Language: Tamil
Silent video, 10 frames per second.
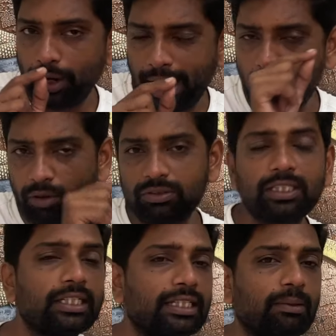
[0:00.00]
ஒரே ஒரு
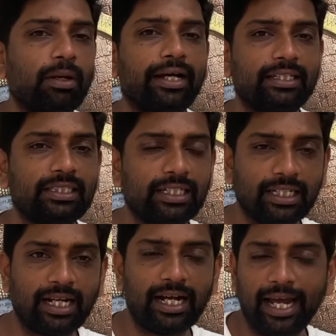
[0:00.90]
விஷயத்த தமிழக அரசு
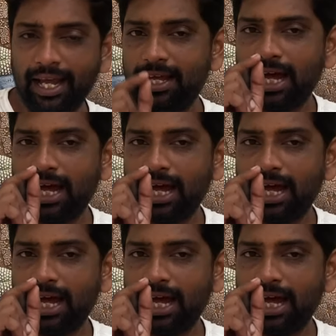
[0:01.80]
எடுத்திருக்காங்க